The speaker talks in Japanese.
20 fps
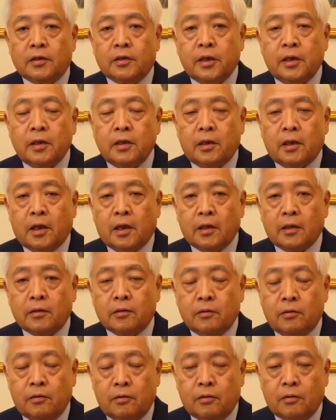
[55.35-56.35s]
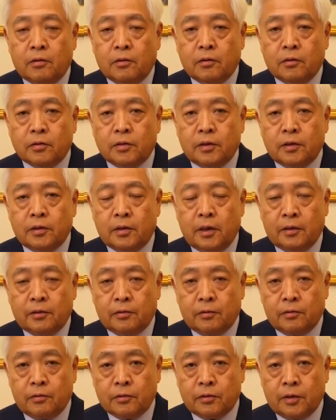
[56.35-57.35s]
前回の大
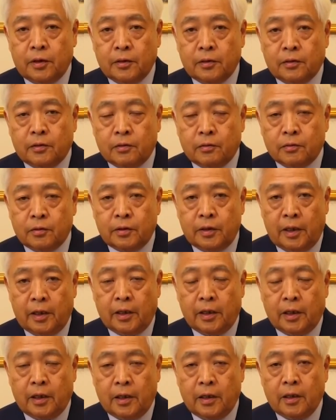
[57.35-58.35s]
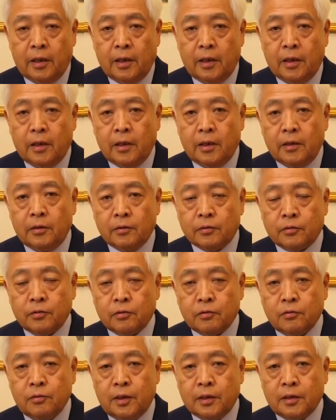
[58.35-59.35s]
統領選挙で予
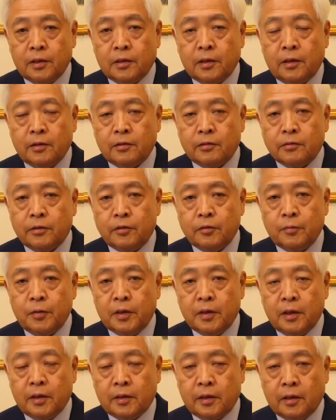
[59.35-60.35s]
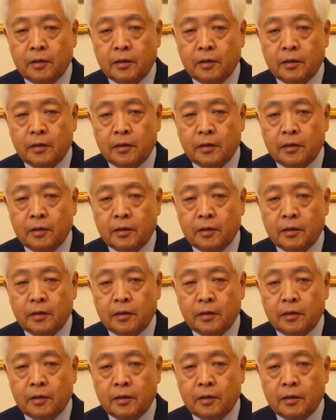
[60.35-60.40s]
測を当てたっていうの有名になっ